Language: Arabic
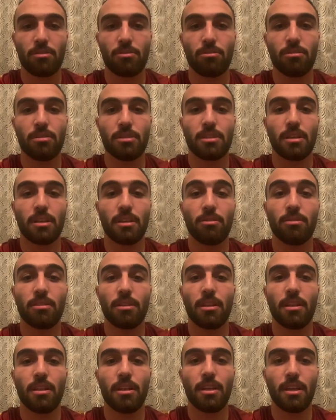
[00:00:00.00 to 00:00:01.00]
كل سنه
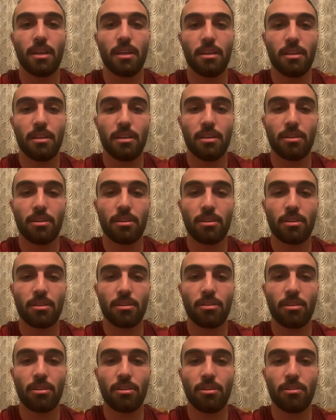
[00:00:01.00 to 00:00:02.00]
والنادي الاهلي
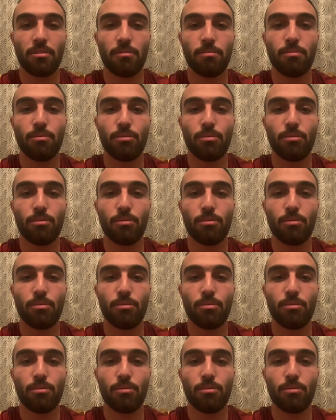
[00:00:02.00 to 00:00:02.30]
طيب